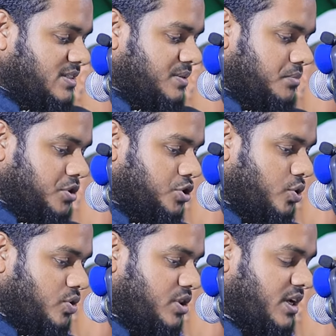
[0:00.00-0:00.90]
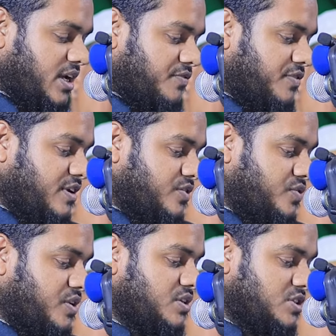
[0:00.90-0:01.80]
যে মিশর থেকে
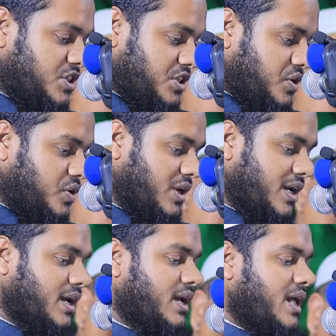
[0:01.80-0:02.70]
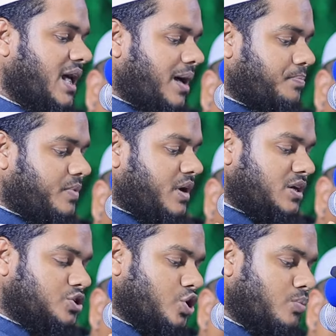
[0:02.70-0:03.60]
ফিলিস্তিন যেতে হলে
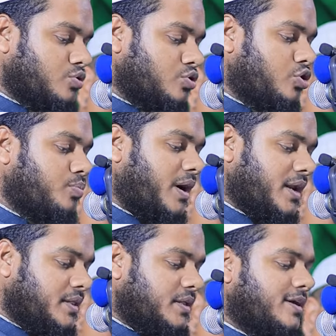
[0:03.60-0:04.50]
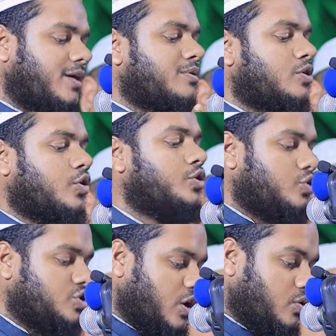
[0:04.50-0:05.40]
আপনাকে সমুদ্র পাড়ি দিতে হবে
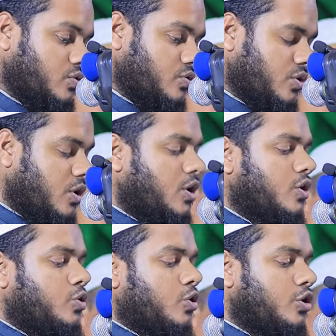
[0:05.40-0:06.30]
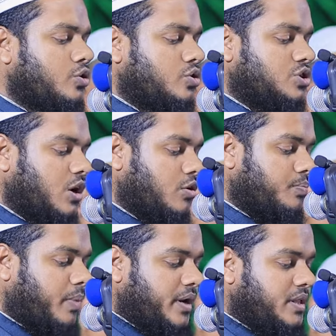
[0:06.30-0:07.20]
লোহিত সাগর লোহিত সাগর
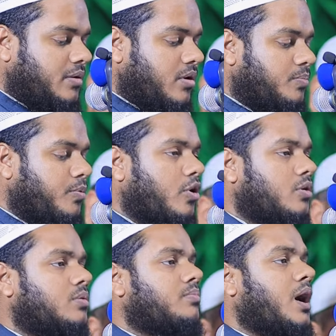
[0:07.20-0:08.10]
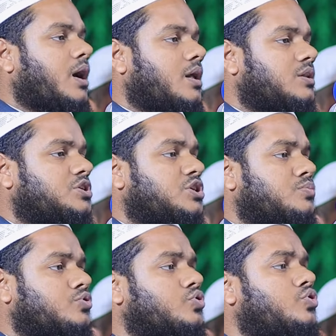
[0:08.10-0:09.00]
পাড়ি দেওয়ার পর
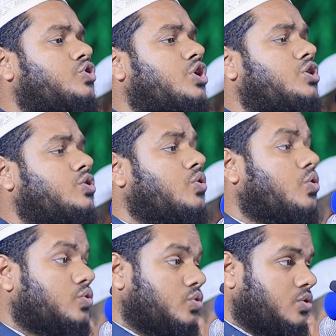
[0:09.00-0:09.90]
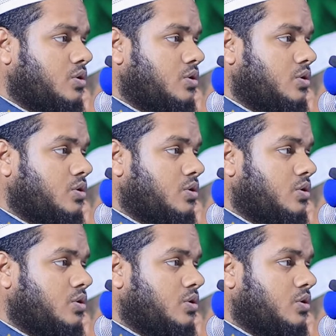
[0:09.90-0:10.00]
বাংলাদেশের মতো তিন গুণ